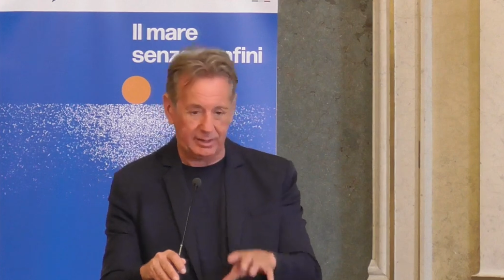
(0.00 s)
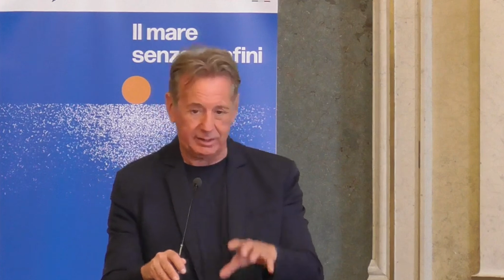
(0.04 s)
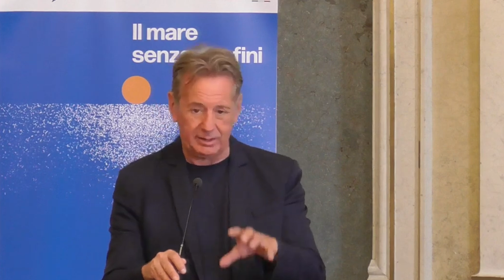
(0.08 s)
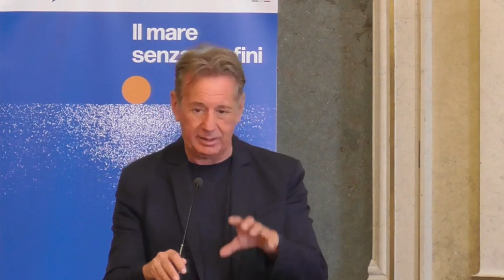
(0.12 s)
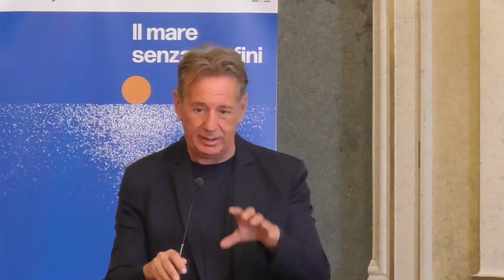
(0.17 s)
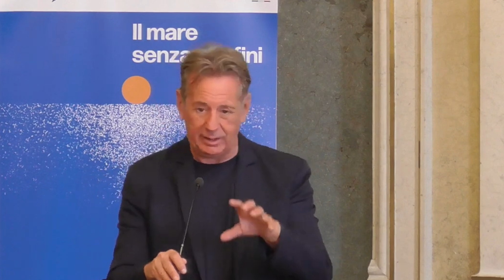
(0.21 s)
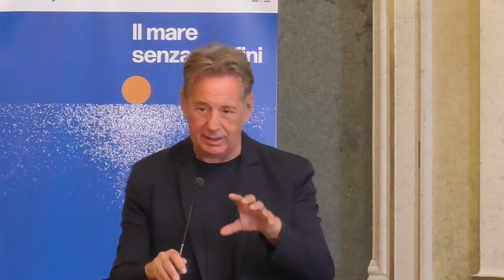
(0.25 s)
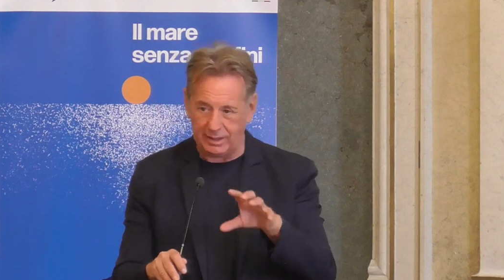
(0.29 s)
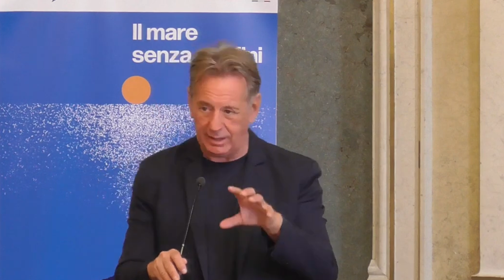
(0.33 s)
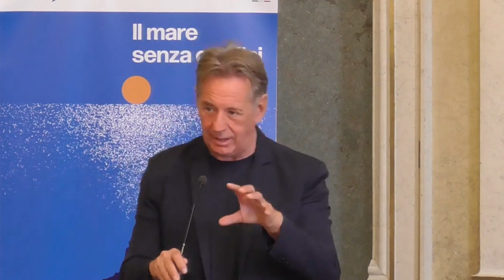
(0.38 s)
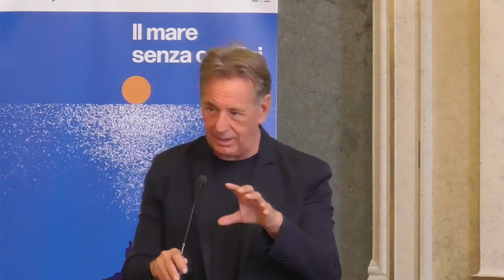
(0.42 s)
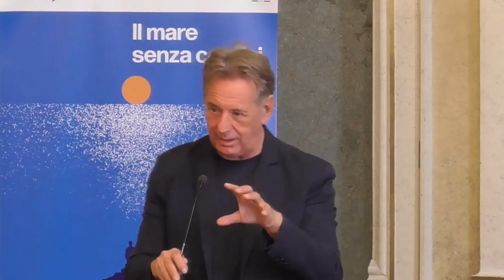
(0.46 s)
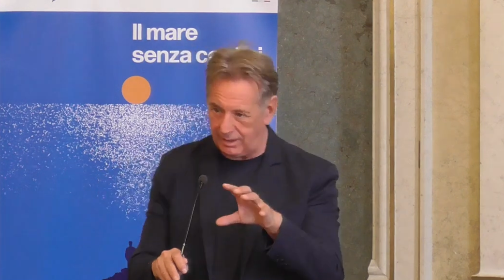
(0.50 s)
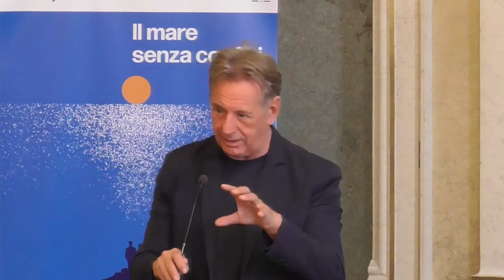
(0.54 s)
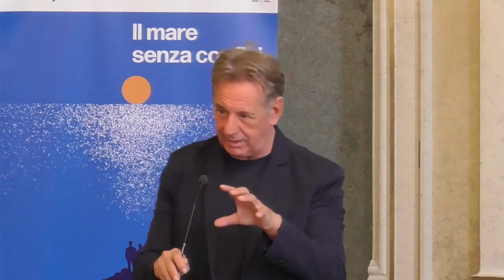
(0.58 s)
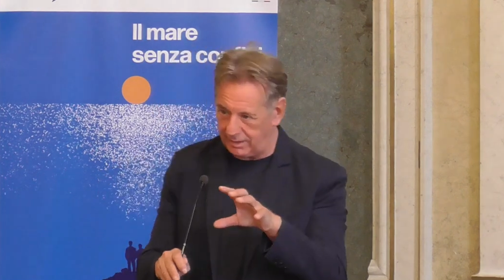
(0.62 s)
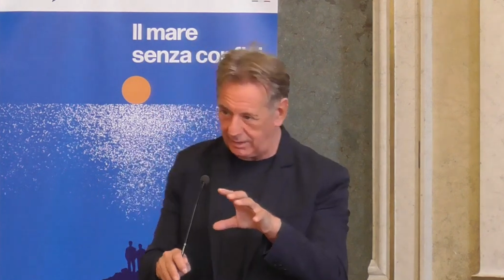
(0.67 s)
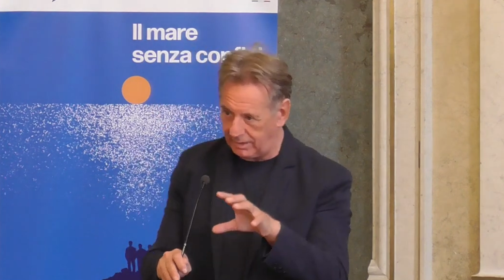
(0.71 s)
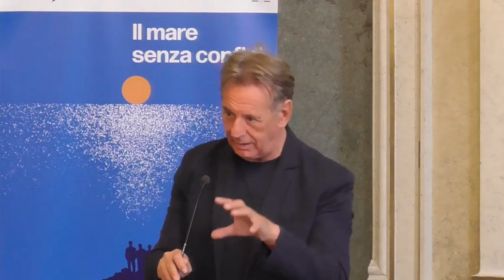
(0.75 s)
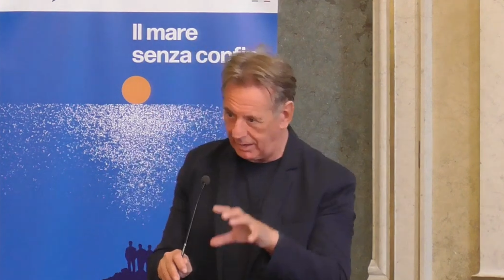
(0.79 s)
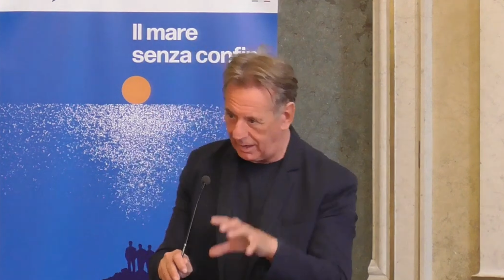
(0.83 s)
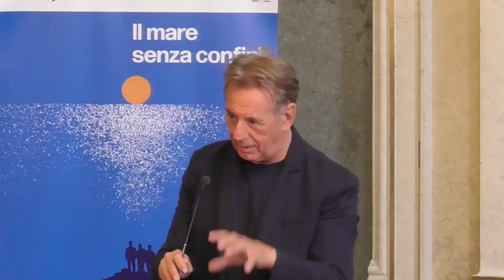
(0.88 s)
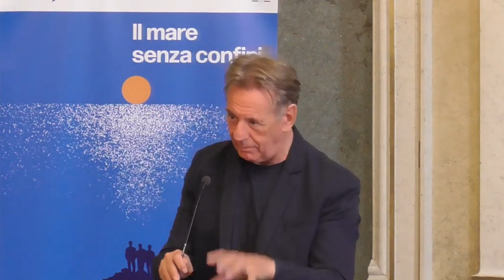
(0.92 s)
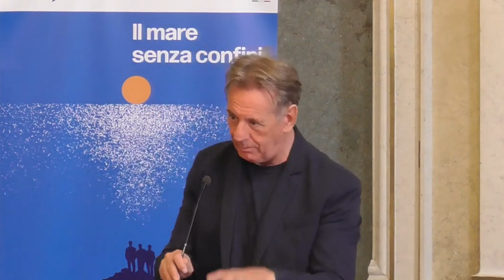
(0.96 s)
di
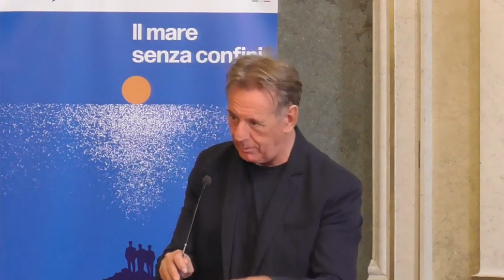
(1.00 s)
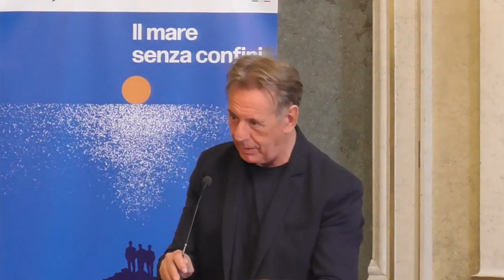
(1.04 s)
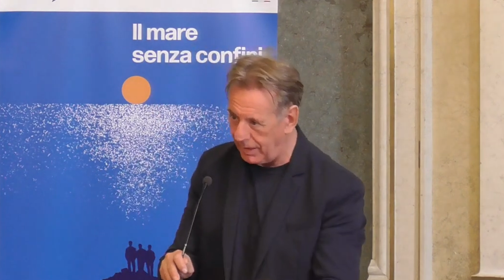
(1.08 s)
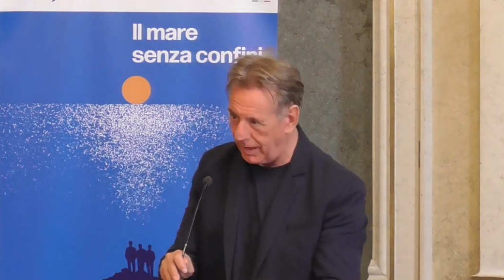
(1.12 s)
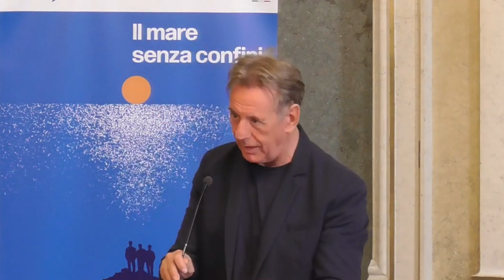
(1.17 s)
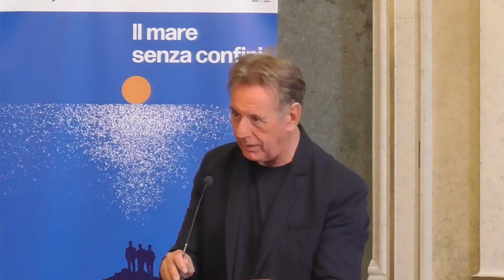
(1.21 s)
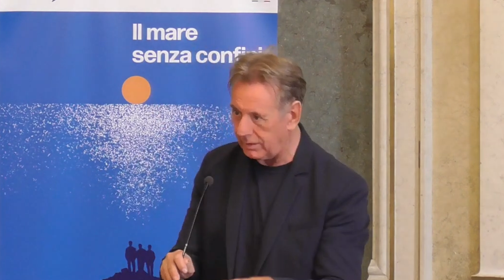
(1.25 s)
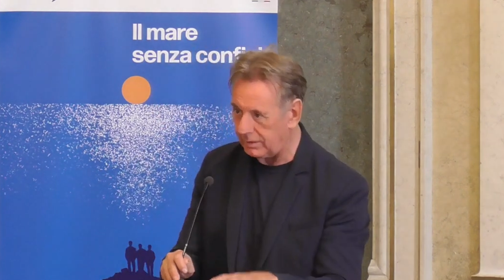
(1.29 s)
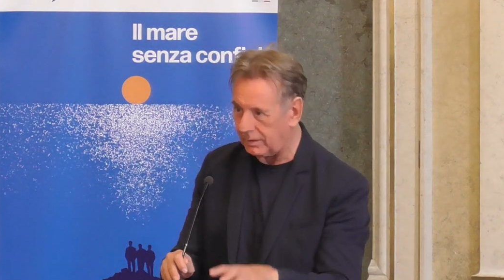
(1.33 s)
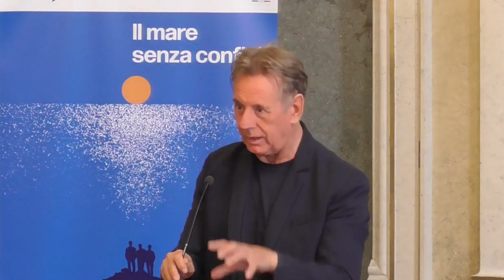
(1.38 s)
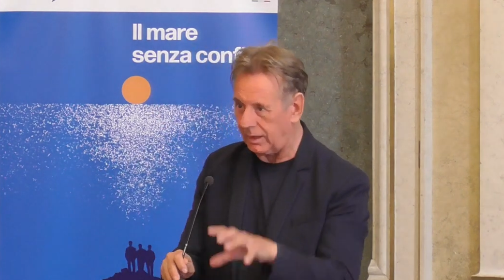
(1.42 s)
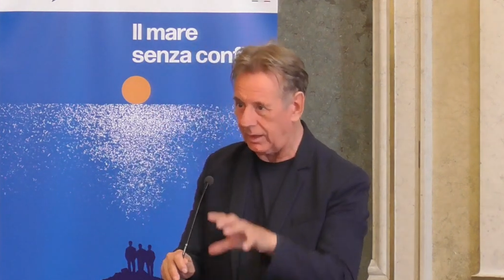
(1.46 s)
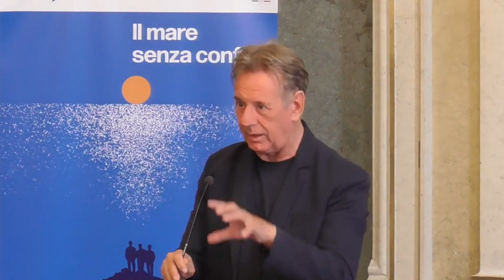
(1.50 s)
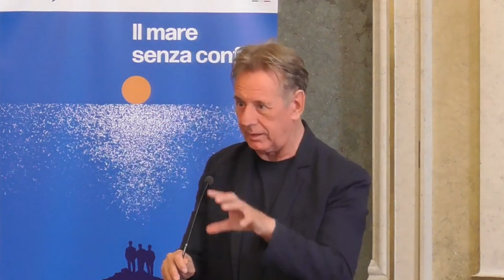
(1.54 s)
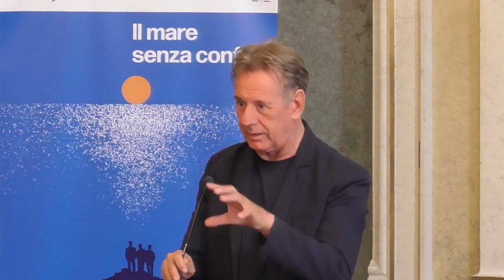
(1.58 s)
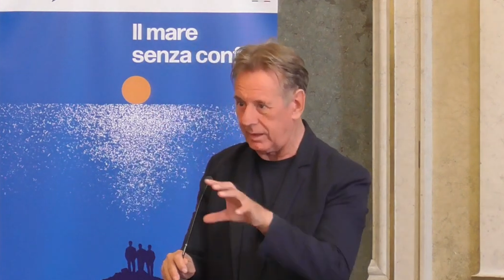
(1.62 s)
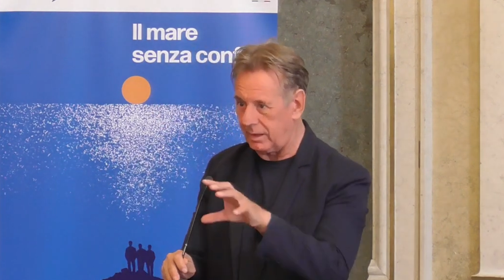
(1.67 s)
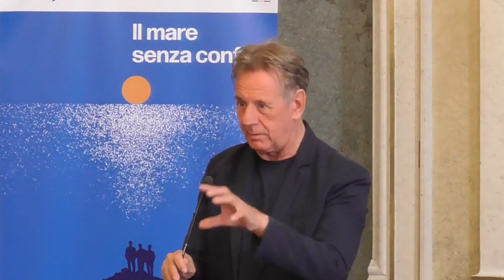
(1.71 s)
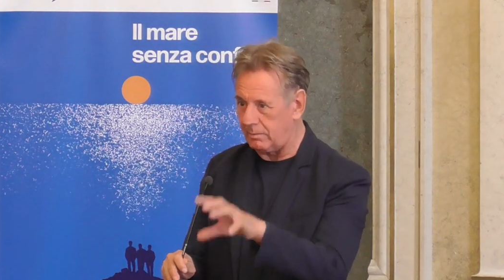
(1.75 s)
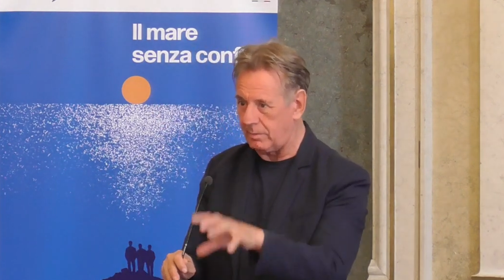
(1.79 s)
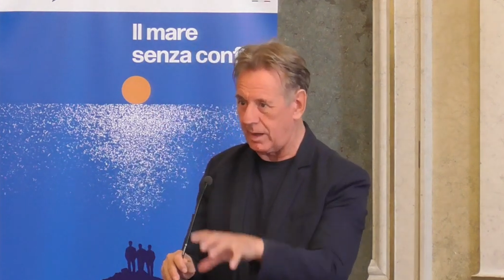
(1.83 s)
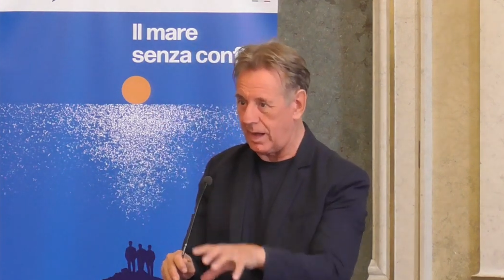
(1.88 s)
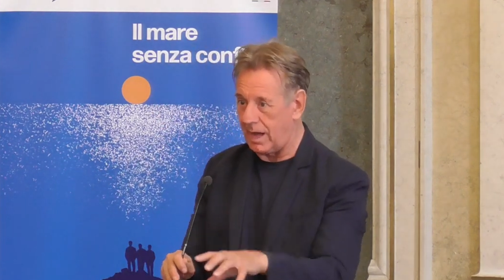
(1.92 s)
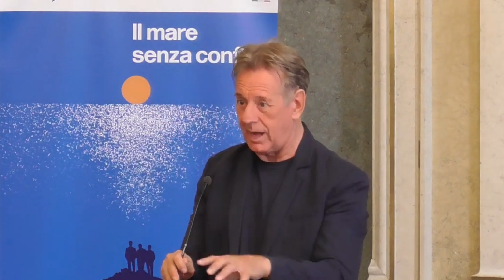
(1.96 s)
eh, ambiente nel
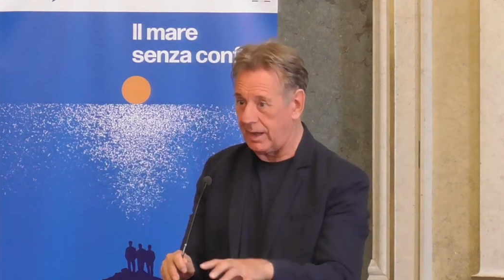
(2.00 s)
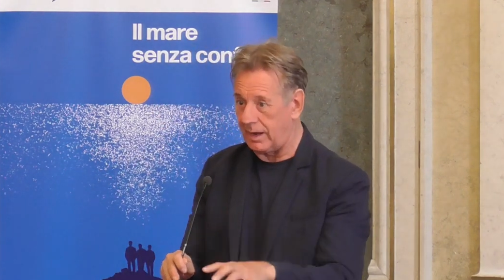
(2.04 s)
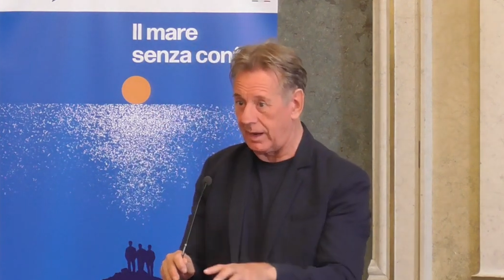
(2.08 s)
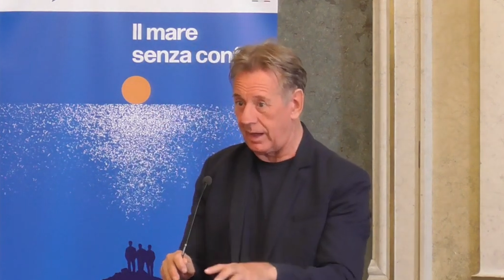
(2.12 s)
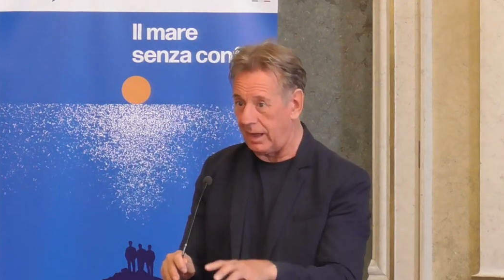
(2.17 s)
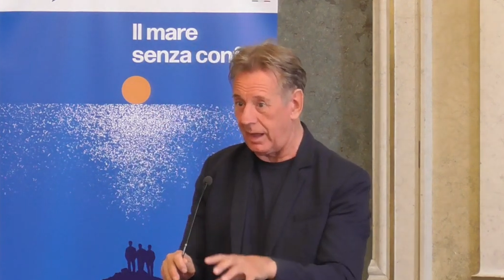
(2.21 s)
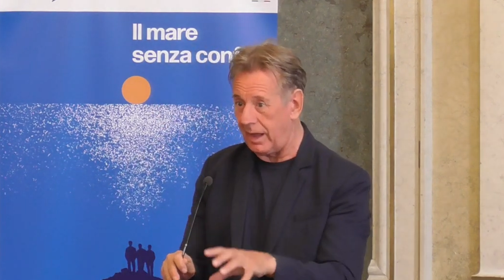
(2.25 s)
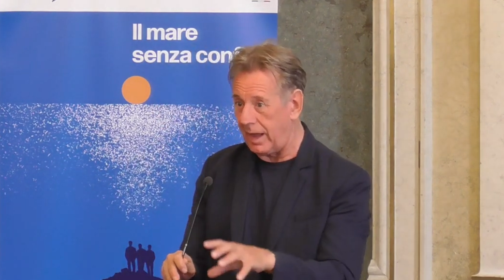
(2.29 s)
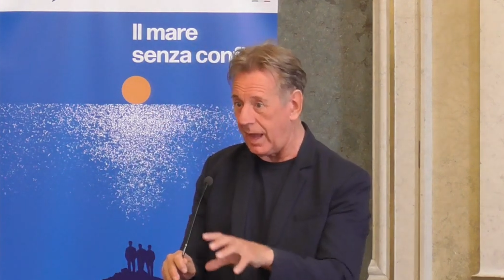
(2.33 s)
mare e